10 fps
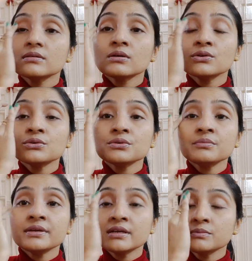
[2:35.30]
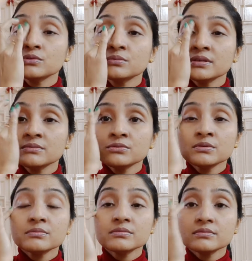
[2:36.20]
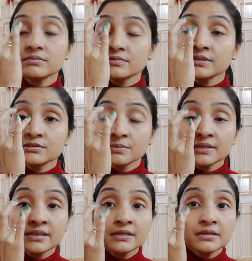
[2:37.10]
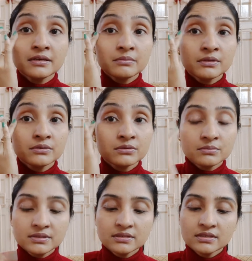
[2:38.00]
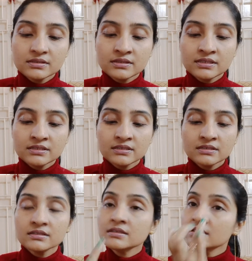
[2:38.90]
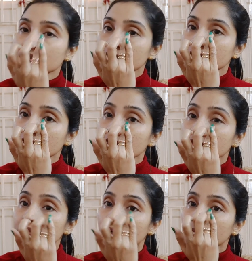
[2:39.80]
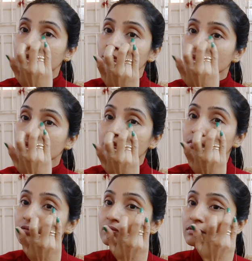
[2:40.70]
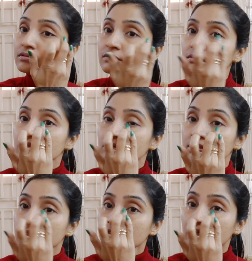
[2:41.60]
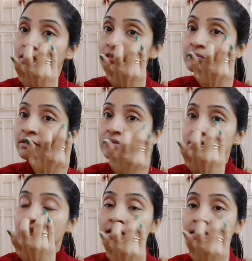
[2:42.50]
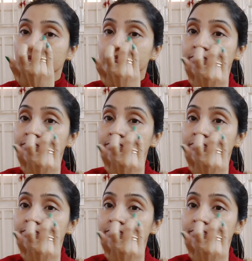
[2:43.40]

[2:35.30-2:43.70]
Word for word: और कोई मेकअप तो मेरे फेस में नहीं है बिल्कुल भी देखिए इस तरह से आप लोगों को कितना कम लगता है